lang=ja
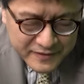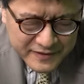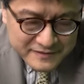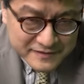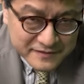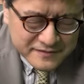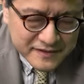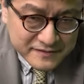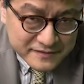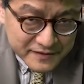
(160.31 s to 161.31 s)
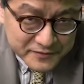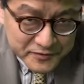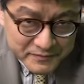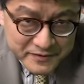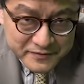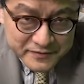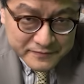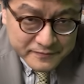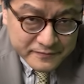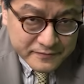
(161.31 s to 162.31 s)
かつての賛成と今の日
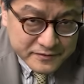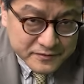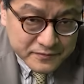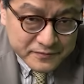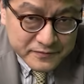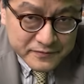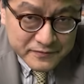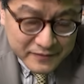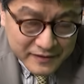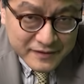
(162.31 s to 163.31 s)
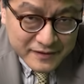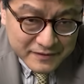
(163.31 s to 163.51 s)
本保守党というのは